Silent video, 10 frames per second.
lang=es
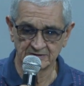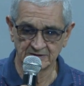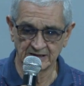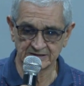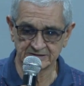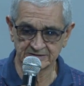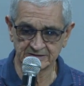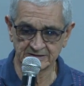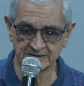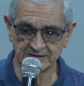las,
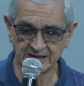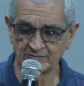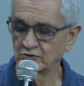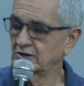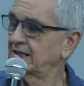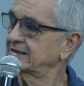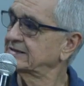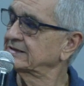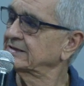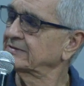eh, digamos,
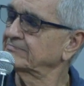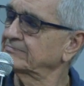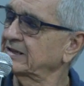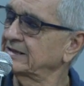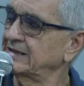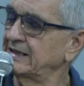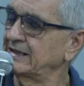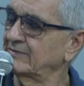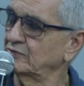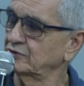las, eh, ¿qué
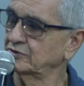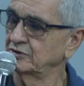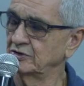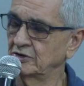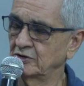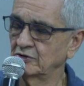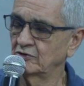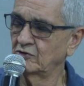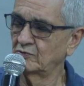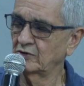diríamos?
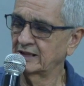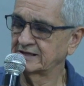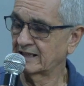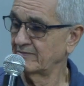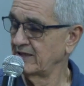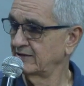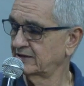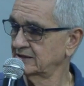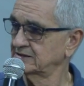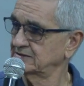Como las
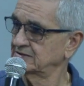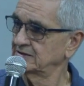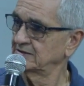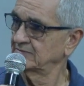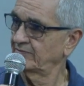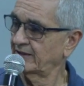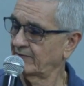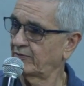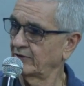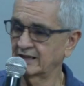herramientas para
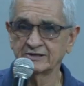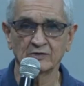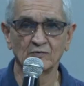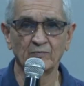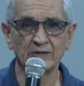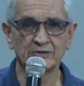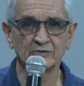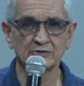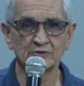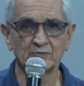poder hacer cumplir
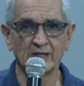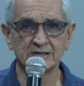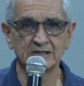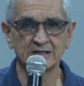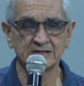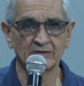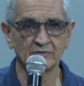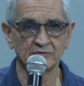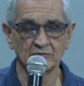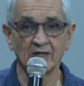todos estos planes de
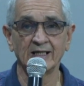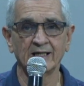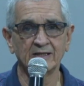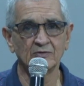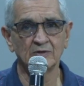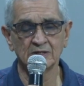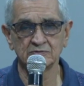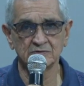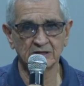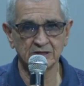desarrollo. Ojalá que todas las
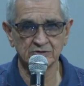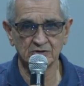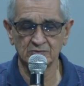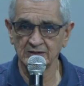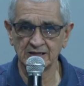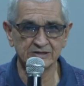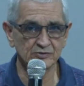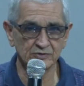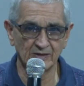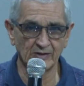juntas de acción comunal, este
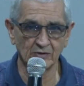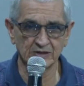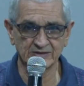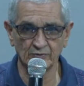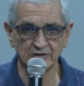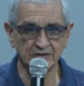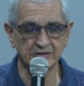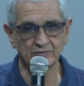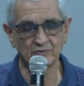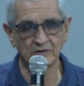es un llamado que hacemos desde
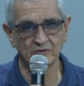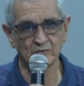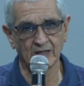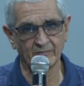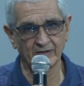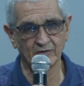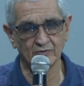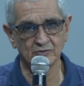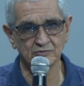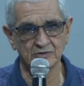Tertulia Comunal para
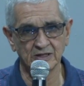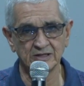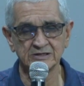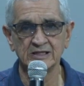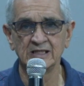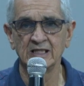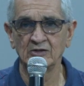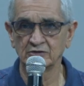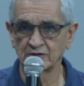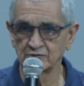todos ustedes,
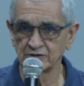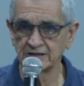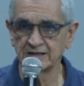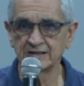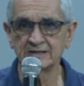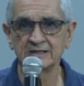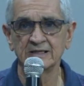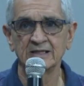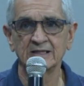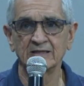los que nos siguen
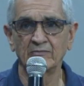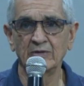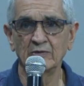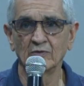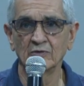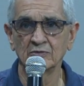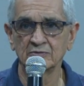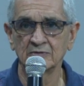en vivo,